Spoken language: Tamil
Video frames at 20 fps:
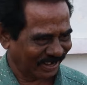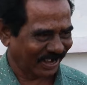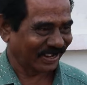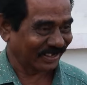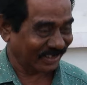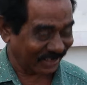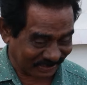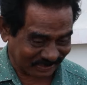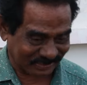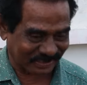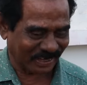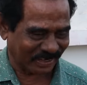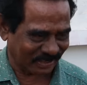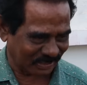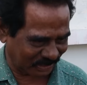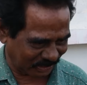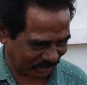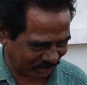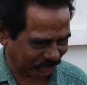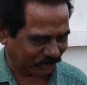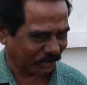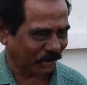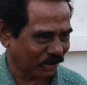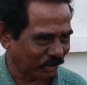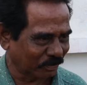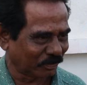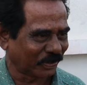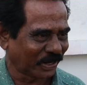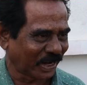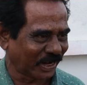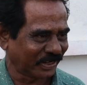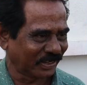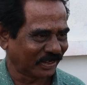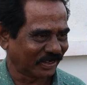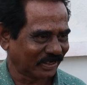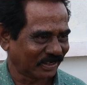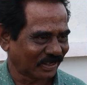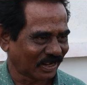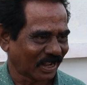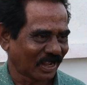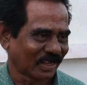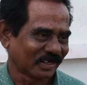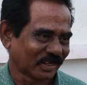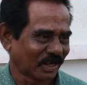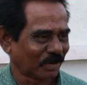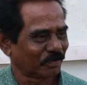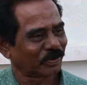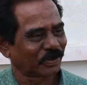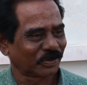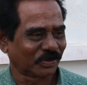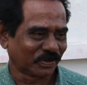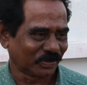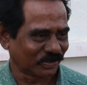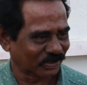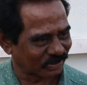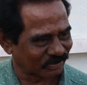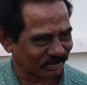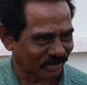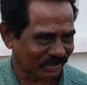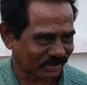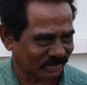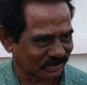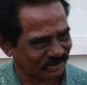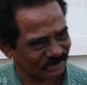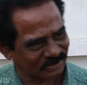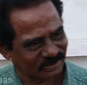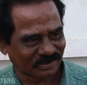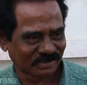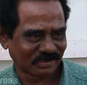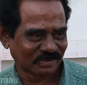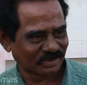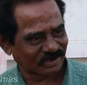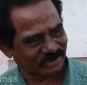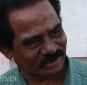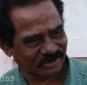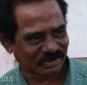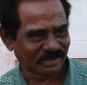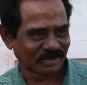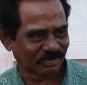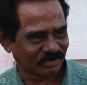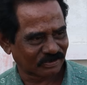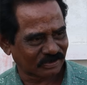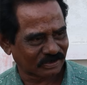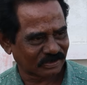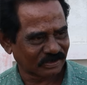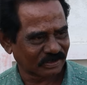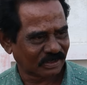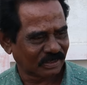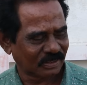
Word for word: அதான் இன்ட்ரோலுக்கு முன்னாடி அதுக்கப்புறம் கொஞ்சம் அதுக்கப்புறம்